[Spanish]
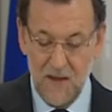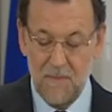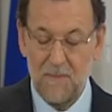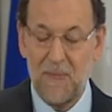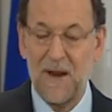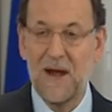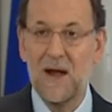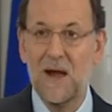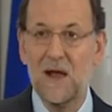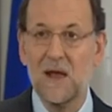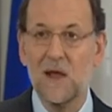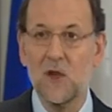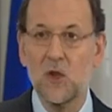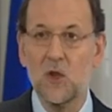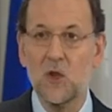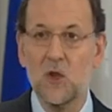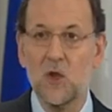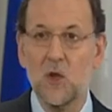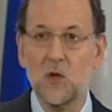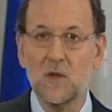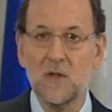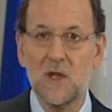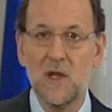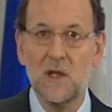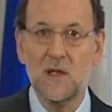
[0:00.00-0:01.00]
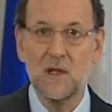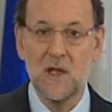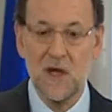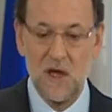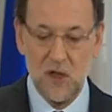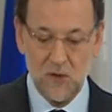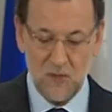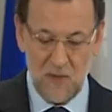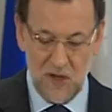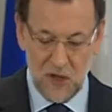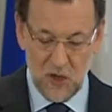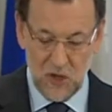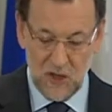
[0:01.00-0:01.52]
para la gestión del
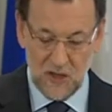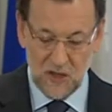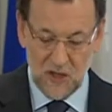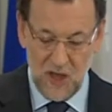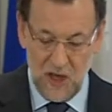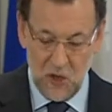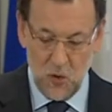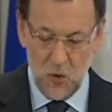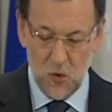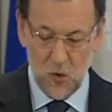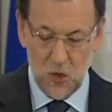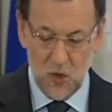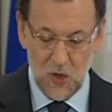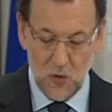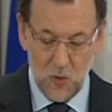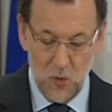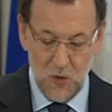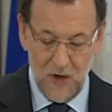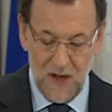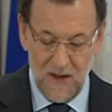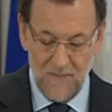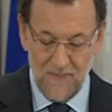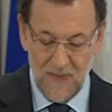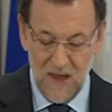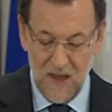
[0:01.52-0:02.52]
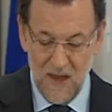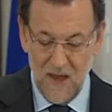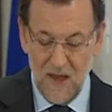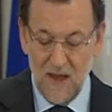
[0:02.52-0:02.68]
trasvase Tajo Segura,